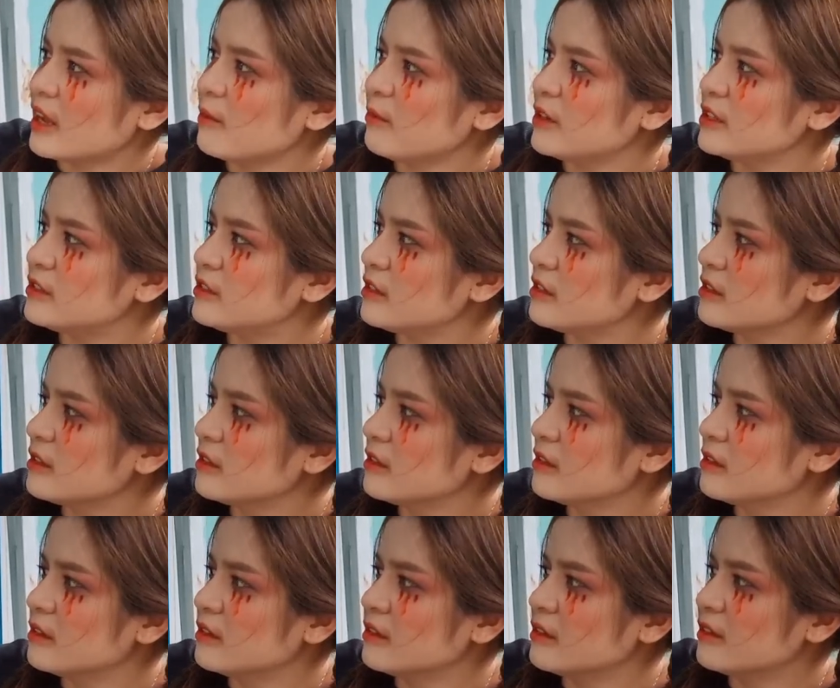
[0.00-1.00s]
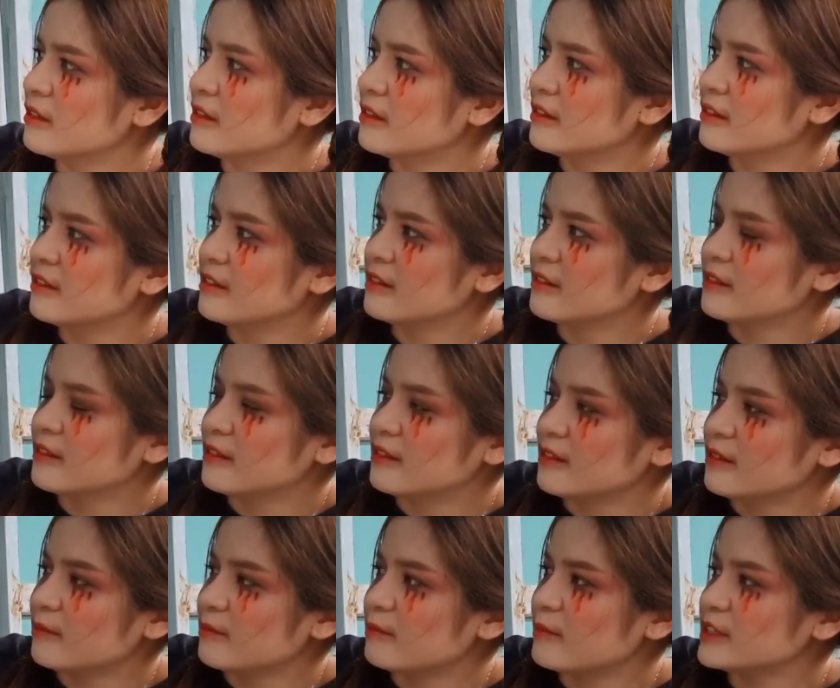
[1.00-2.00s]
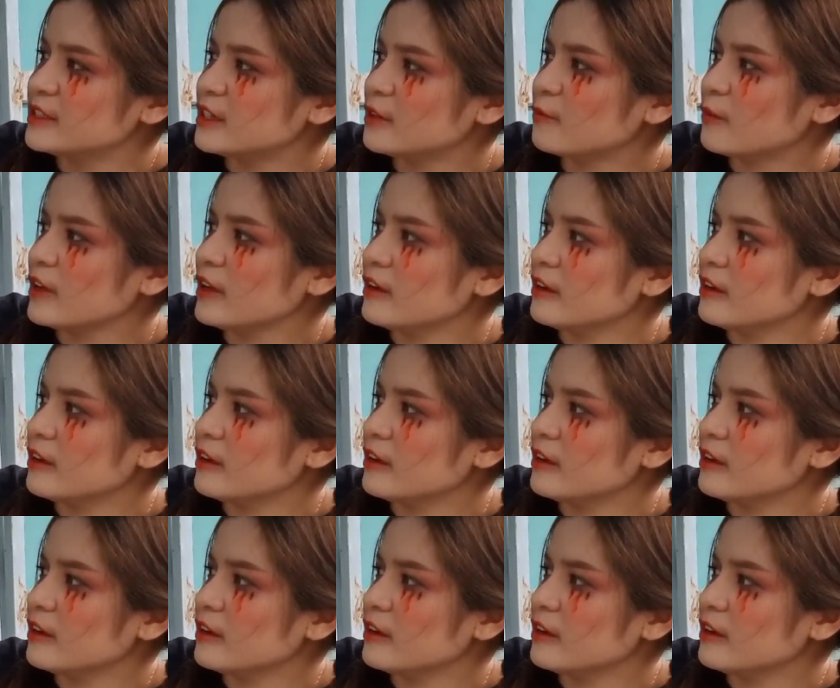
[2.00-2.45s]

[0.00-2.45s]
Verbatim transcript: sao mình tốt là sao Ôi, chết